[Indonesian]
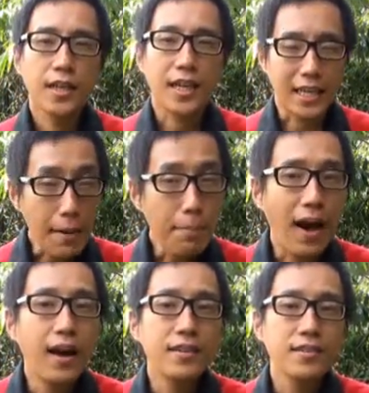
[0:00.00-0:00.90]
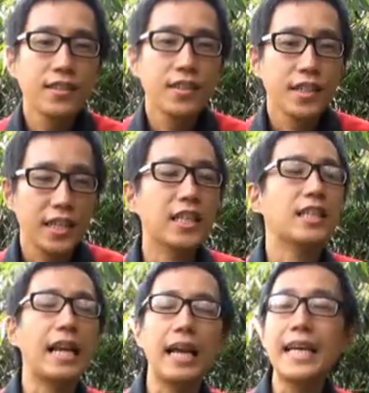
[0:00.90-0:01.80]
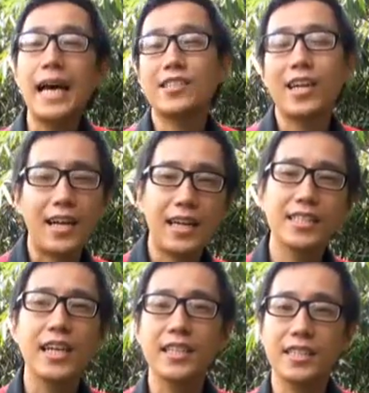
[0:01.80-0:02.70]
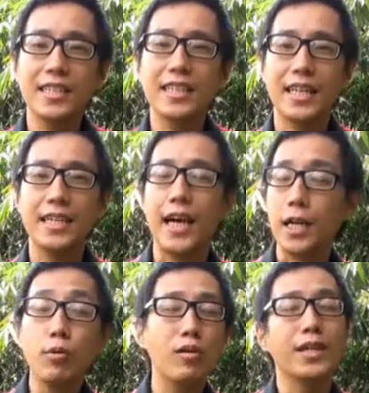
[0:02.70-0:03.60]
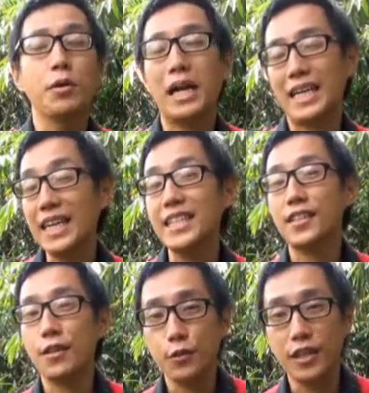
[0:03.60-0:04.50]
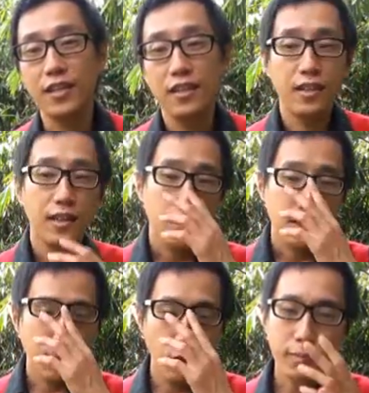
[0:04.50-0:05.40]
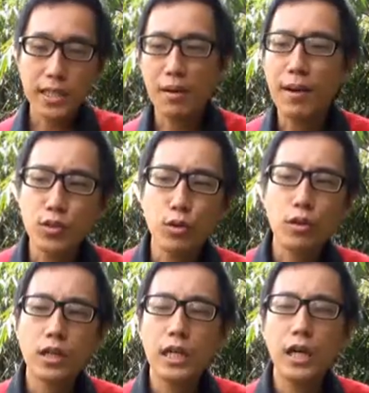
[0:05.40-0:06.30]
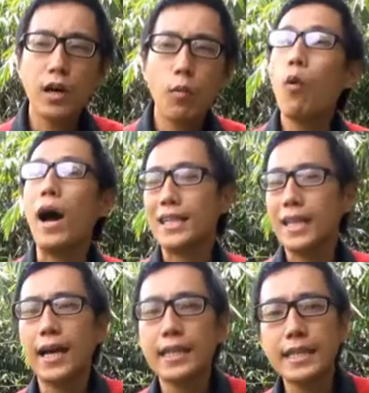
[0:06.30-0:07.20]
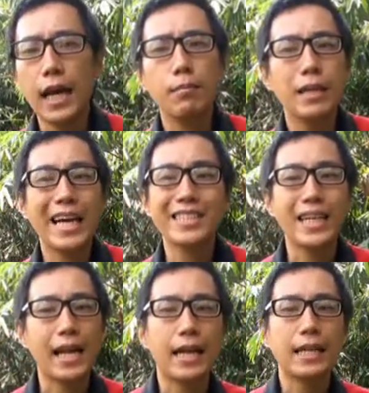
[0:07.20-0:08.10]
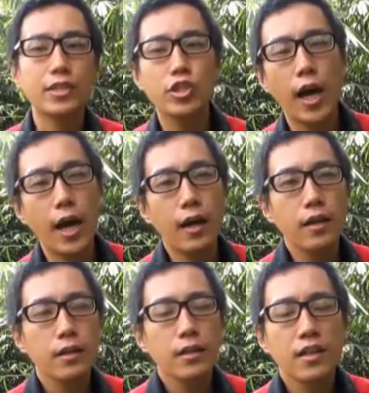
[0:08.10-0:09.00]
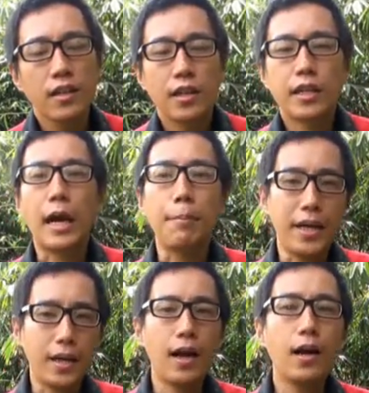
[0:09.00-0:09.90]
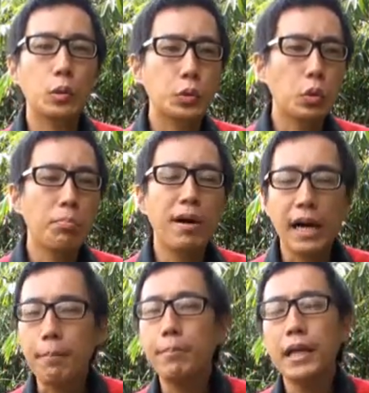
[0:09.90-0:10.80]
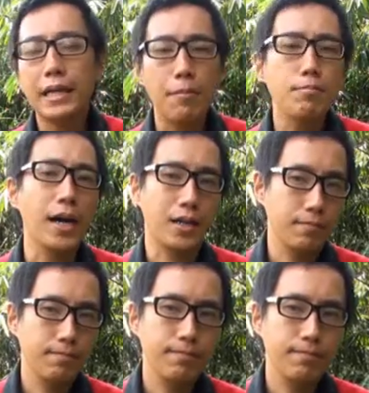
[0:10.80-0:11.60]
Kenapa? Kita telah lihat cara kerjanya sedikit tadi karena belum ada warnanya tentunya. Sebelum kita masuk ke warna, kita akan melihat cara kerja kamera untuk mengambil gambar.